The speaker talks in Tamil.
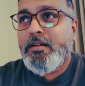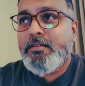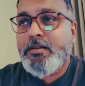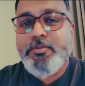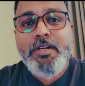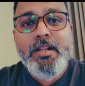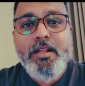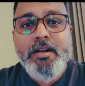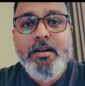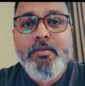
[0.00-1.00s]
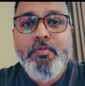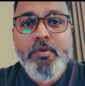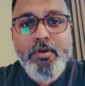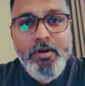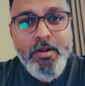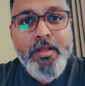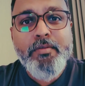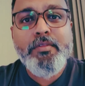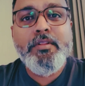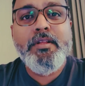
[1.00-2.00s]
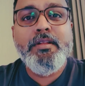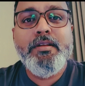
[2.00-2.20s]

ரிசப்ஷனில் இறங்குனா ஃபுல்லாக வந்து